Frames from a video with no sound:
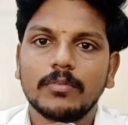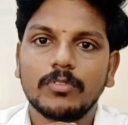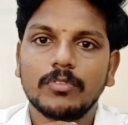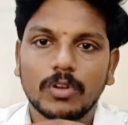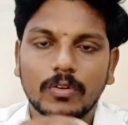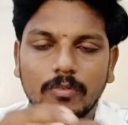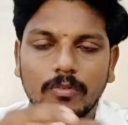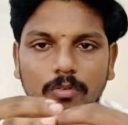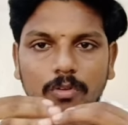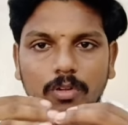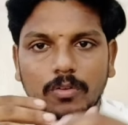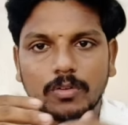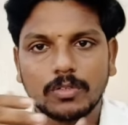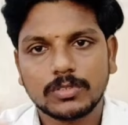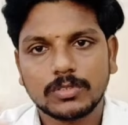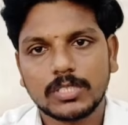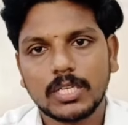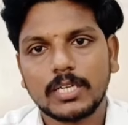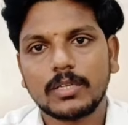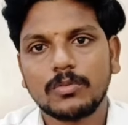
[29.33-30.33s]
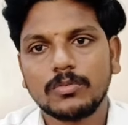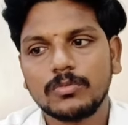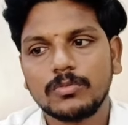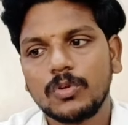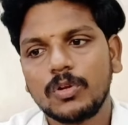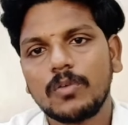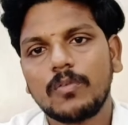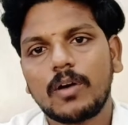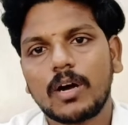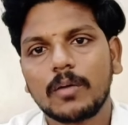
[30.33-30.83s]
ஒரு ஒரு சில
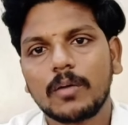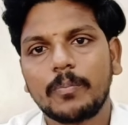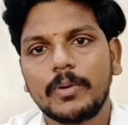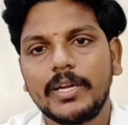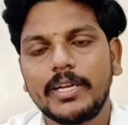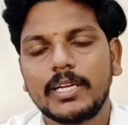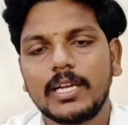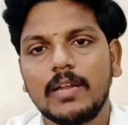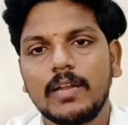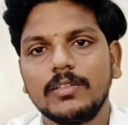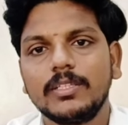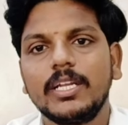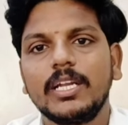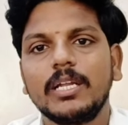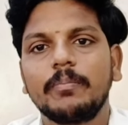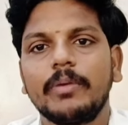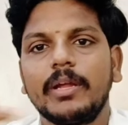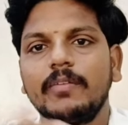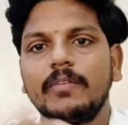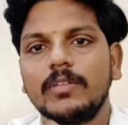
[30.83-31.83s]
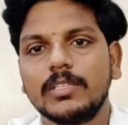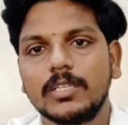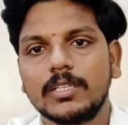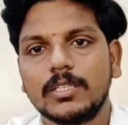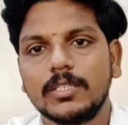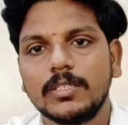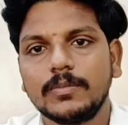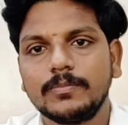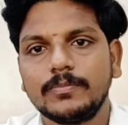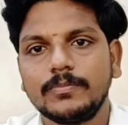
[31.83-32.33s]
தூரம் வாக் பண்ணிட்டாலே வந்து எனக்கு பெயின்
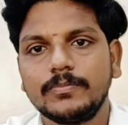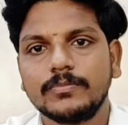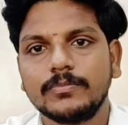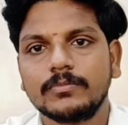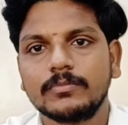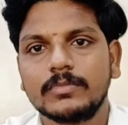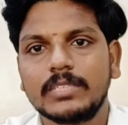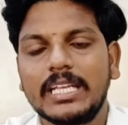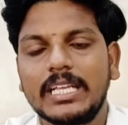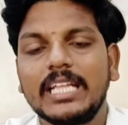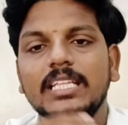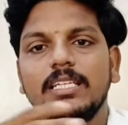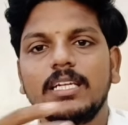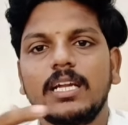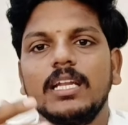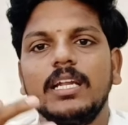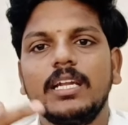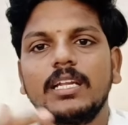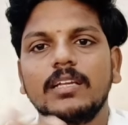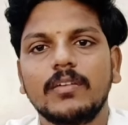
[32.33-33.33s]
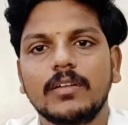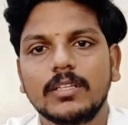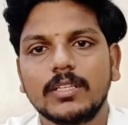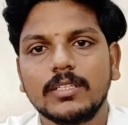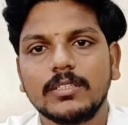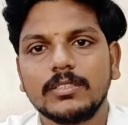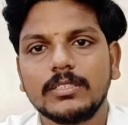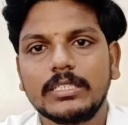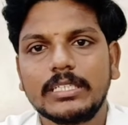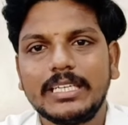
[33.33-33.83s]
வந்துடுது எதனால எனக்கு
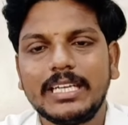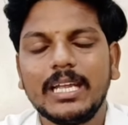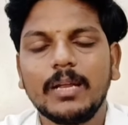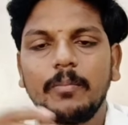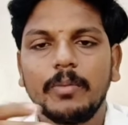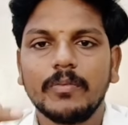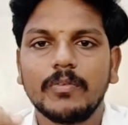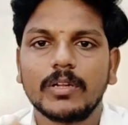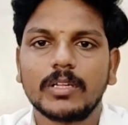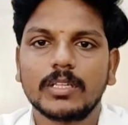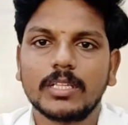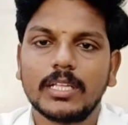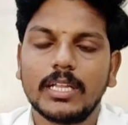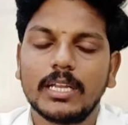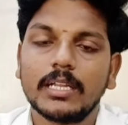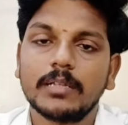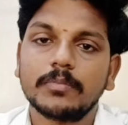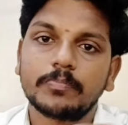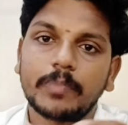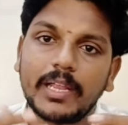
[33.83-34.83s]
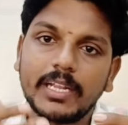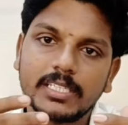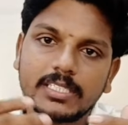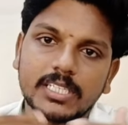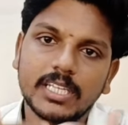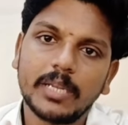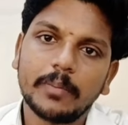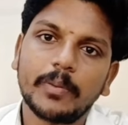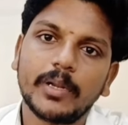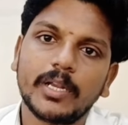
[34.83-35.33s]
வருது ஏன் இப்படி வருது எனக்கு பெயின்
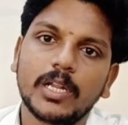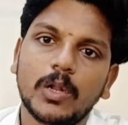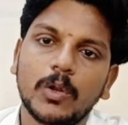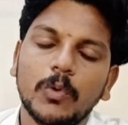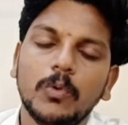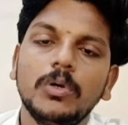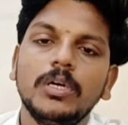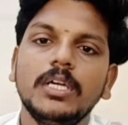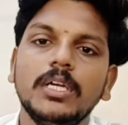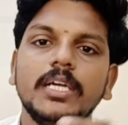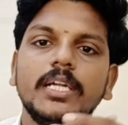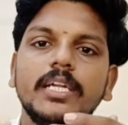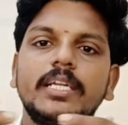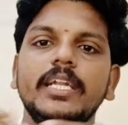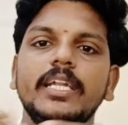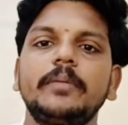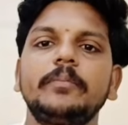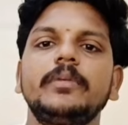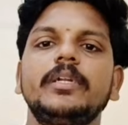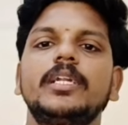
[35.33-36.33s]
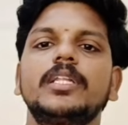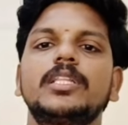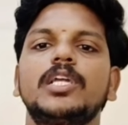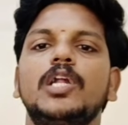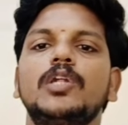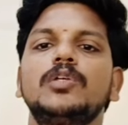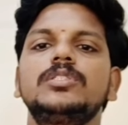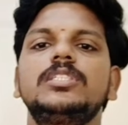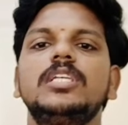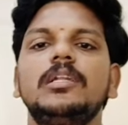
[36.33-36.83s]
சரி பண்ணாலும் ட்ரீட்மெண்ட்
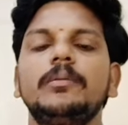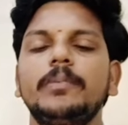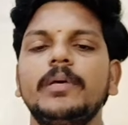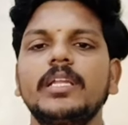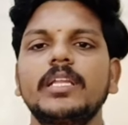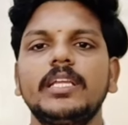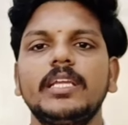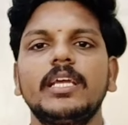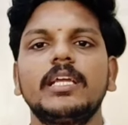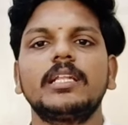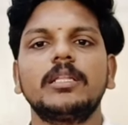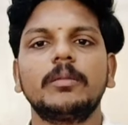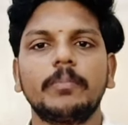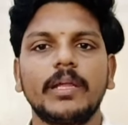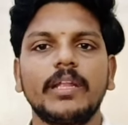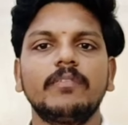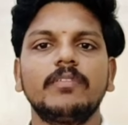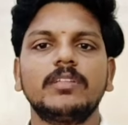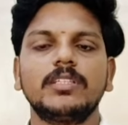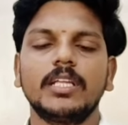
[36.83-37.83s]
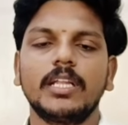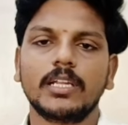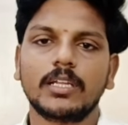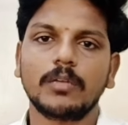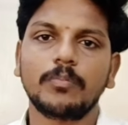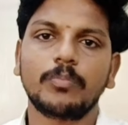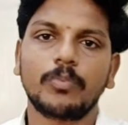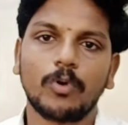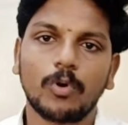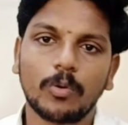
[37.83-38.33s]
எடுத்தாலும் சில பேருக்கு ஏன் இந்த பெயின் வந்து
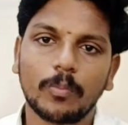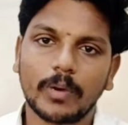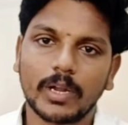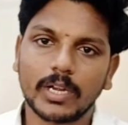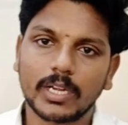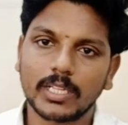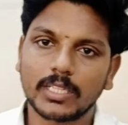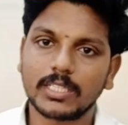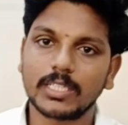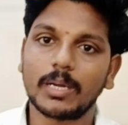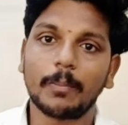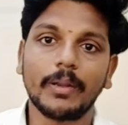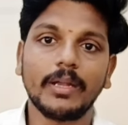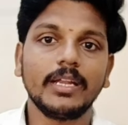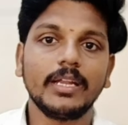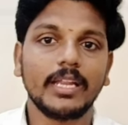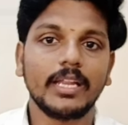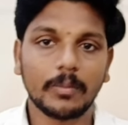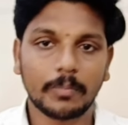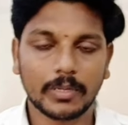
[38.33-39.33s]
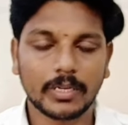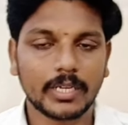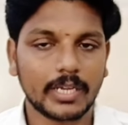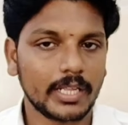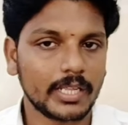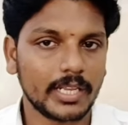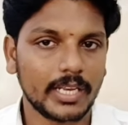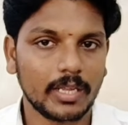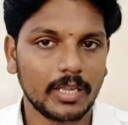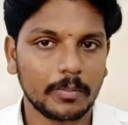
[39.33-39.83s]
எனக்கு போக மாட்டேது அப்படின்னு நிறைய பேர்
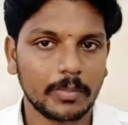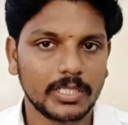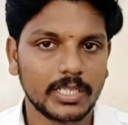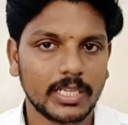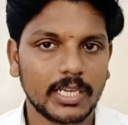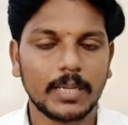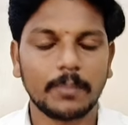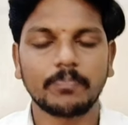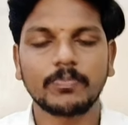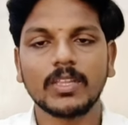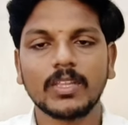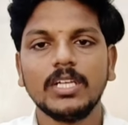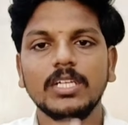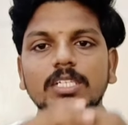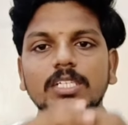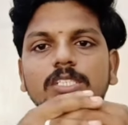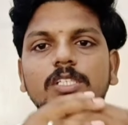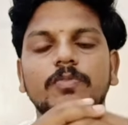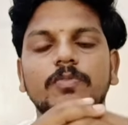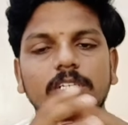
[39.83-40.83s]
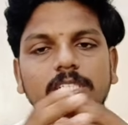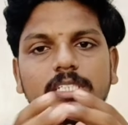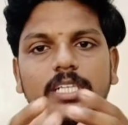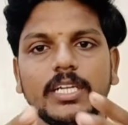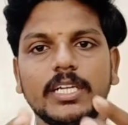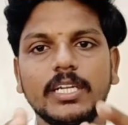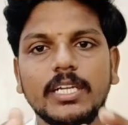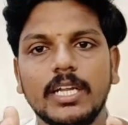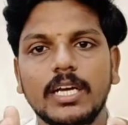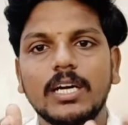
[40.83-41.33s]
நினைக்கிறீங்க பார்த்தீங்களா ஸோ ஃபஸ்ட்டு
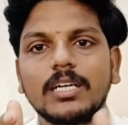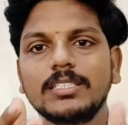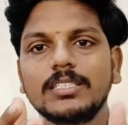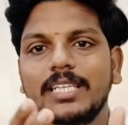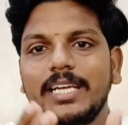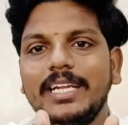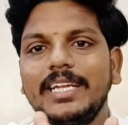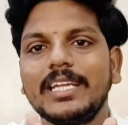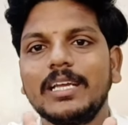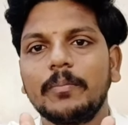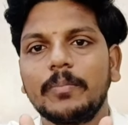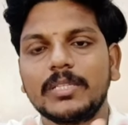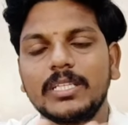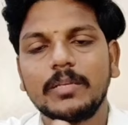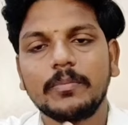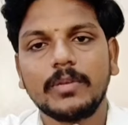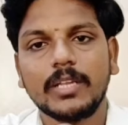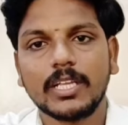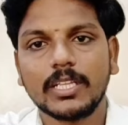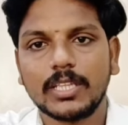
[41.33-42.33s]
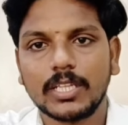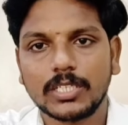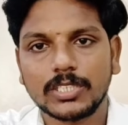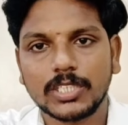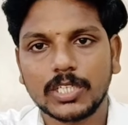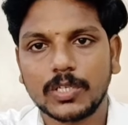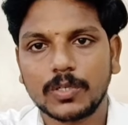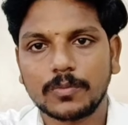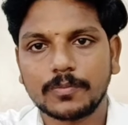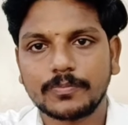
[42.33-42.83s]
என்னென்னா சைட்டிகா பற்றி இப்போ நீங்கள்
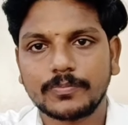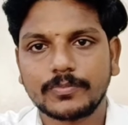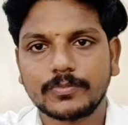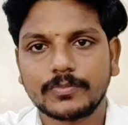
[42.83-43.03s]
தெரிஞ்சுக்கணும்